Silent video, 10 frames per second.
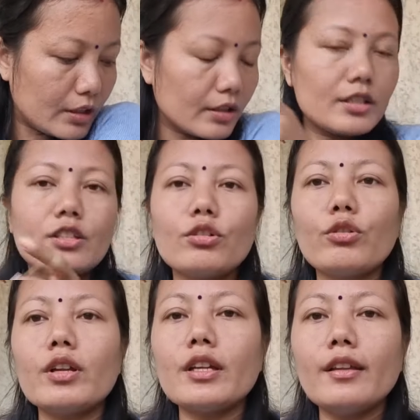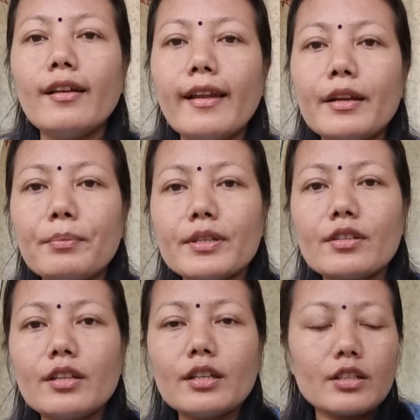किसी को थोड़ा ज़्यादा लेंथ
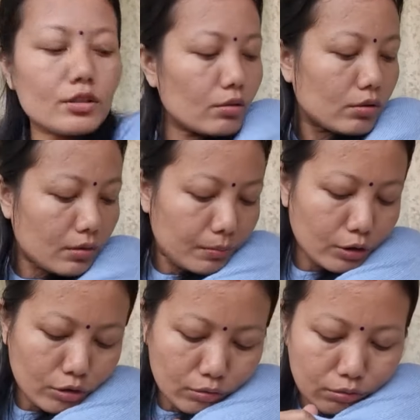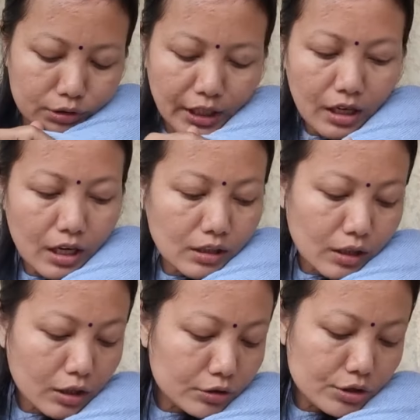पसंद है किसी को ओ, क्या
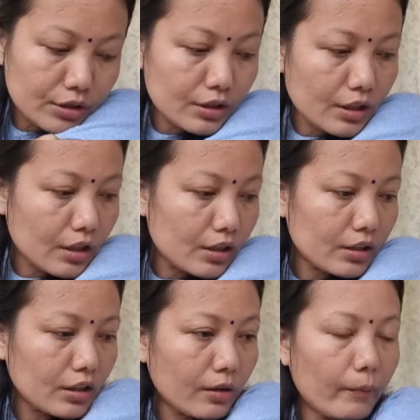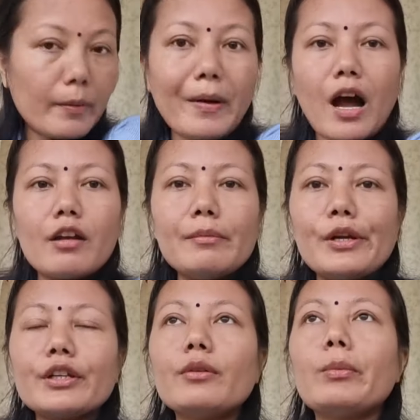खाटा छिटी ने खाटा क्या मैं बाहर
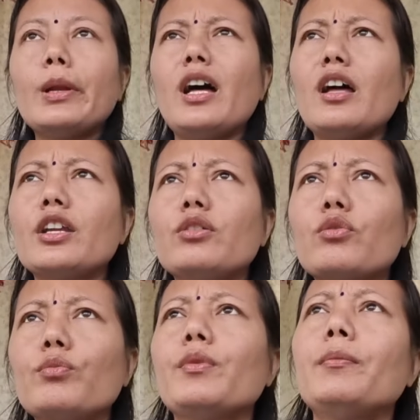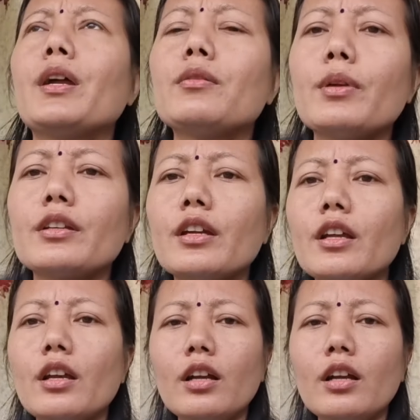बैठ के बना रही हूँ रूम में बैठ बैठ के